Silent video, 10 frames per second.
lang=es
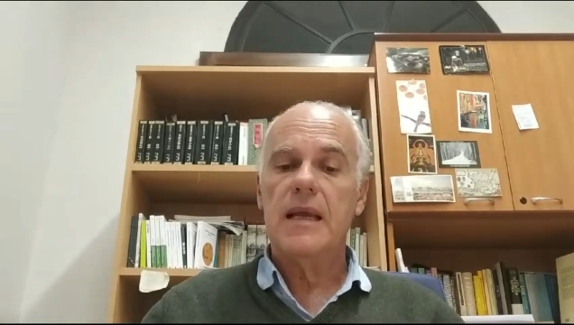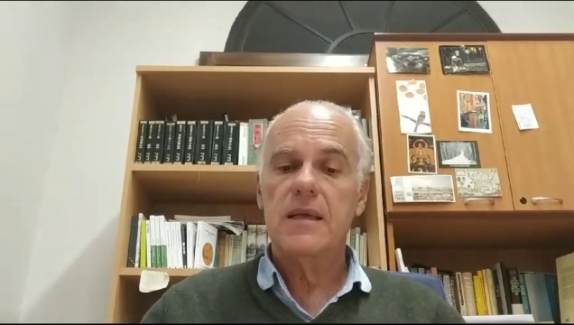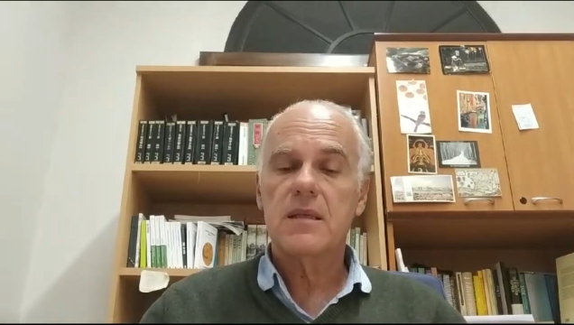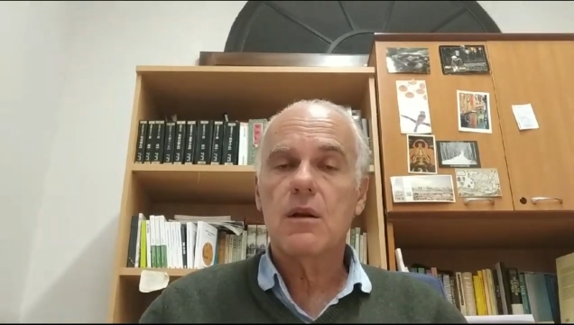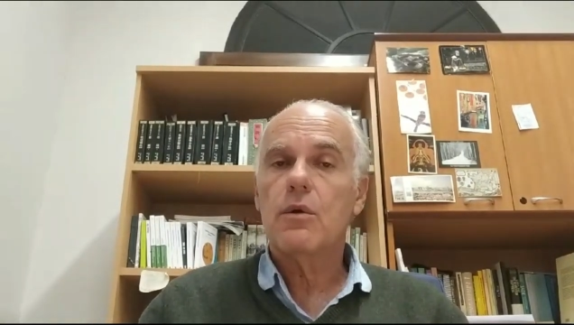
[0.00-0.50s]

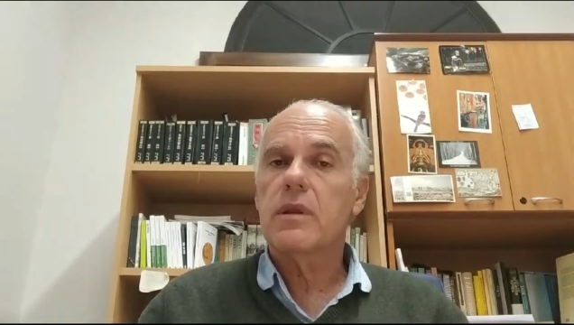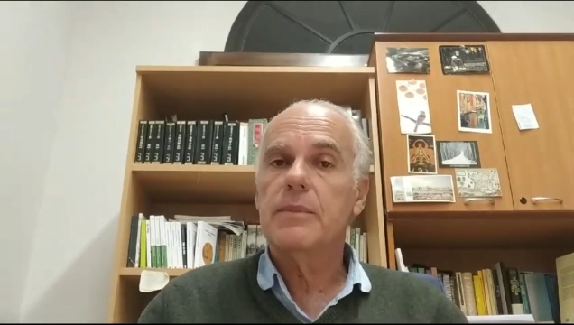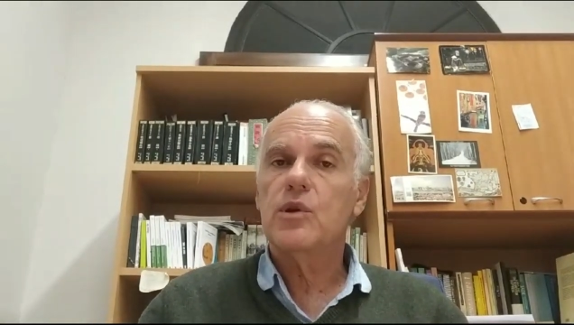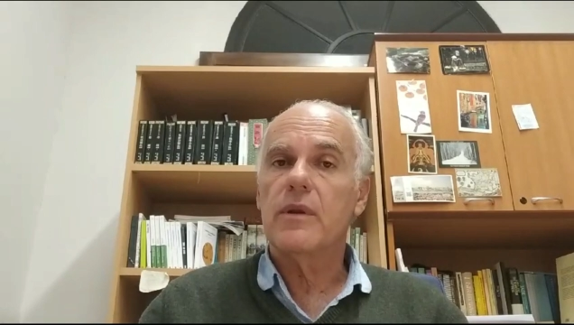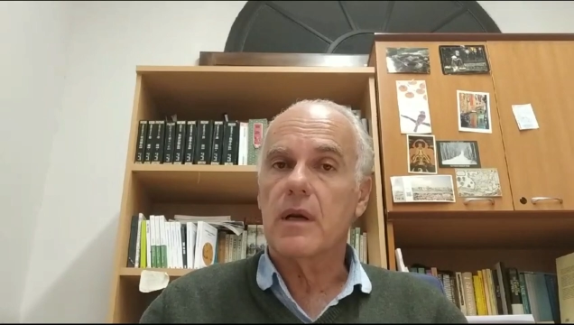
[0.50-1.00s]
es el
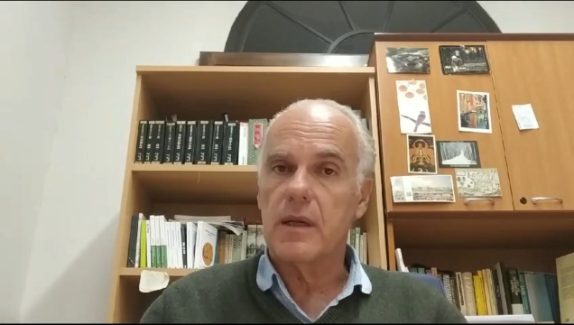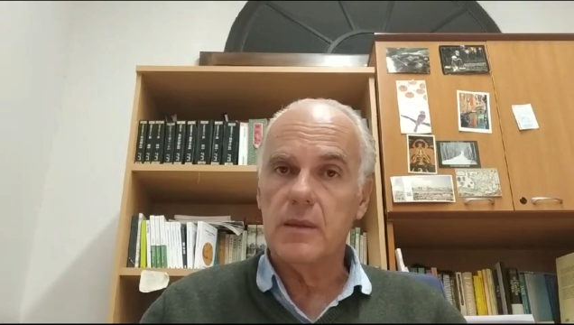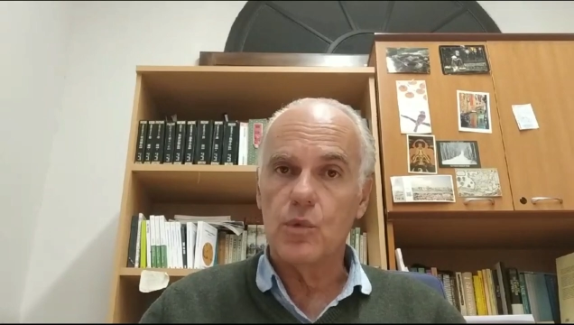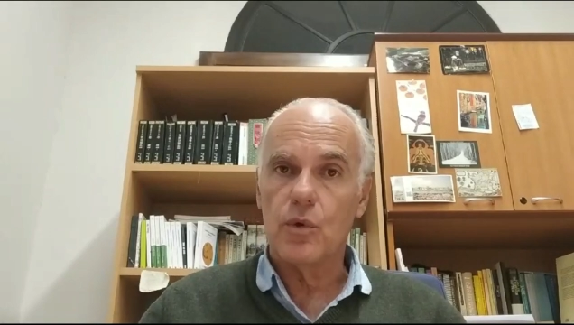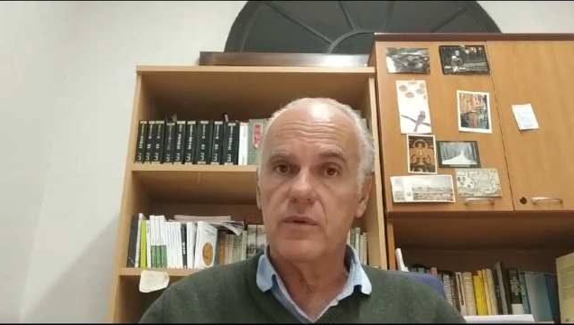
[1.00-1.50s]
concepto de
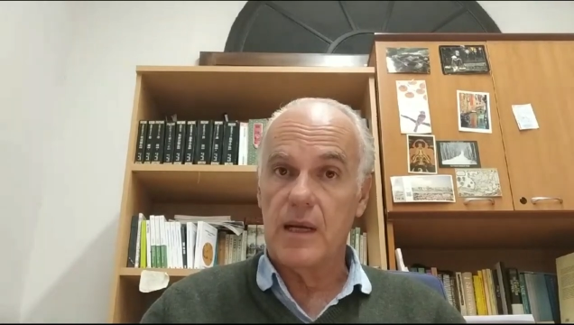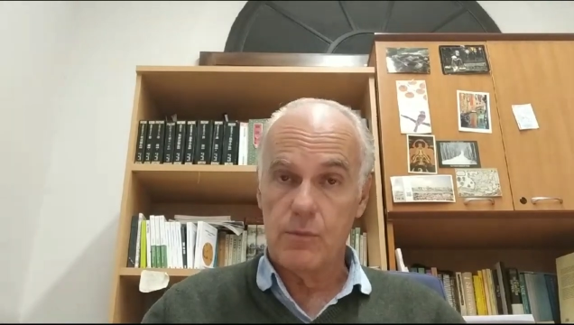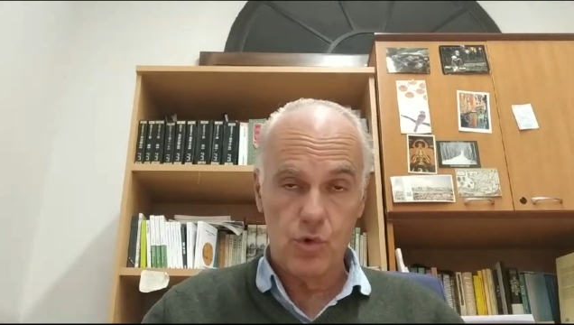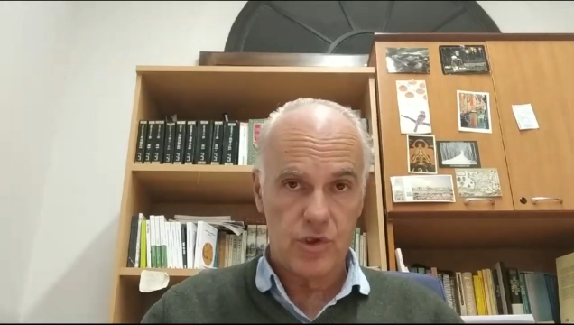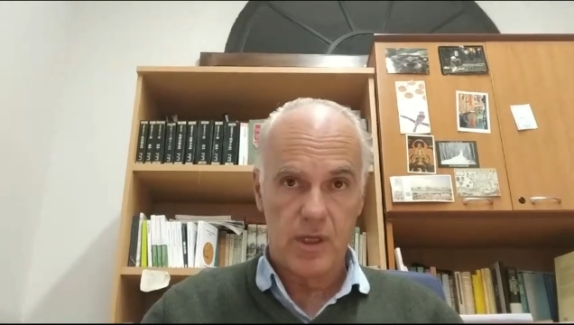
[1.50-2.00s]
ritmo de la
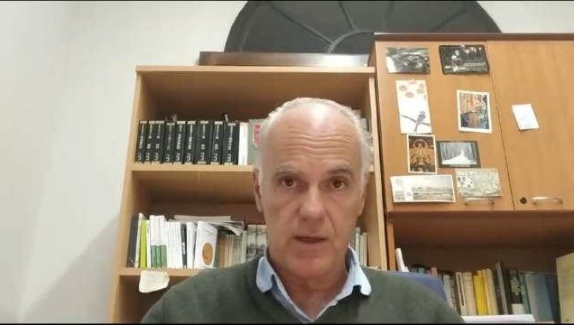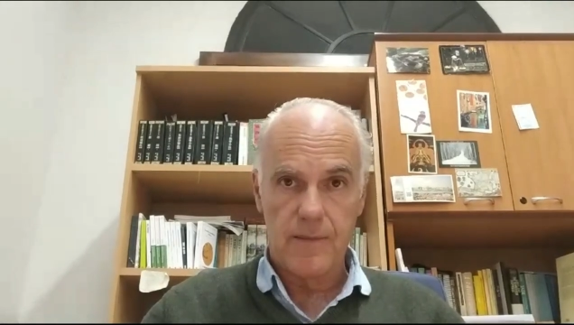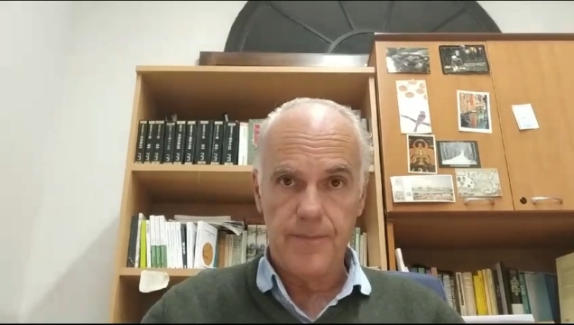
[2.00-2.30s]
música.